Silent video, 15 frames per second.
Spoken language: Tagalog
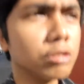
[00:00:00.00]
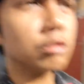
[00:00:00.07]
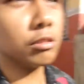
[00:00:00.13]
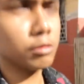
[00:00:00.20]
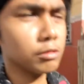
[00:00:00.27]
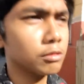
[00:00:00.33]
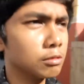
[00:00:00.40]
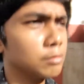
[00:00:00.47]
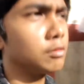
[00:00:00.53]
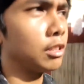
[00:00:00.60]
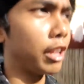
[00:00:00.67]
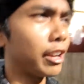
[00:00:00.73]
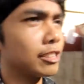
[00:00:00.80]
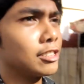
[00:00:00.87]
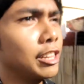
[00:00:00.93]
oh.
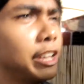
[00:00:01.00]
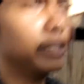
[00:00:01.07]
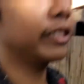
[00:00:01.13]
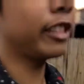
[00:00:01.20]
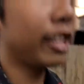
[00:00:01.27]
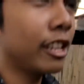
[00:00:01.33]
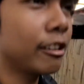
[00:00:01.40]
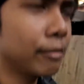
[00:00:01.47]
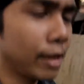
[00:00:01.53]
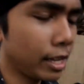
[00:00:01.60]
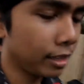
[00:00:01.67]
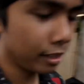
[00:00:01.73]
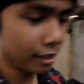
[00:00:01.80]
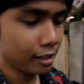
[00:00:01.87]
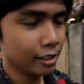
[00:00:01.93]
Late, late na
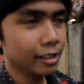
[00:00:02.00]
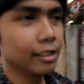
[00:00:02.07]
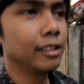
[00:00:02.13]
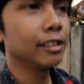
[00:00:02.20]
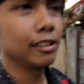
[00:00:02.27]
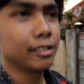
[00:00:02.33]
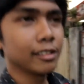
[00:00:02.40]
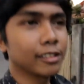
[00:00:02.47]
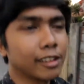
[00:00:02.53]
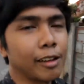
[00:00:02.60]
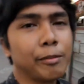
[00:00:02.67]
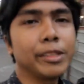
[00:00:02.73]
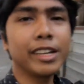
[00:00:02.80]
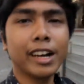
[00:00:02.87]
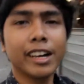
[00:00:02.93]
naman.
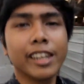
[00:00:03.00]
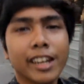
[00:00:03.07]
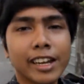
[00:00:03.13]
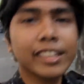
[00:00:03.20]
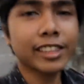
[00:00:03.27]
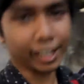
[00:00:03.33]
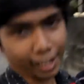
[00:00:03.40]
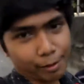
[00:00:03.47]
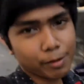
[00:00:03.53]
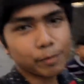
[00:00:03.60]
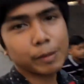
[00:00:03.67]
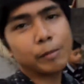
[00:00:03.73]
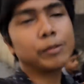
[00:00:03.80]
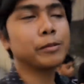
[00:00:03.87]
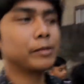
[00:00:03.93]
Kami na nga nakita. Eh. Kami
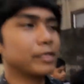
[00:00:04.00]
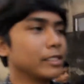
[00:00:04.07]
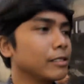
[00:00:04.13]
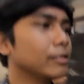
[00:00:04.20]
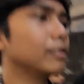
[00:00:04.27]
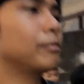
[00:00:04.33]
pang pumunta doon sa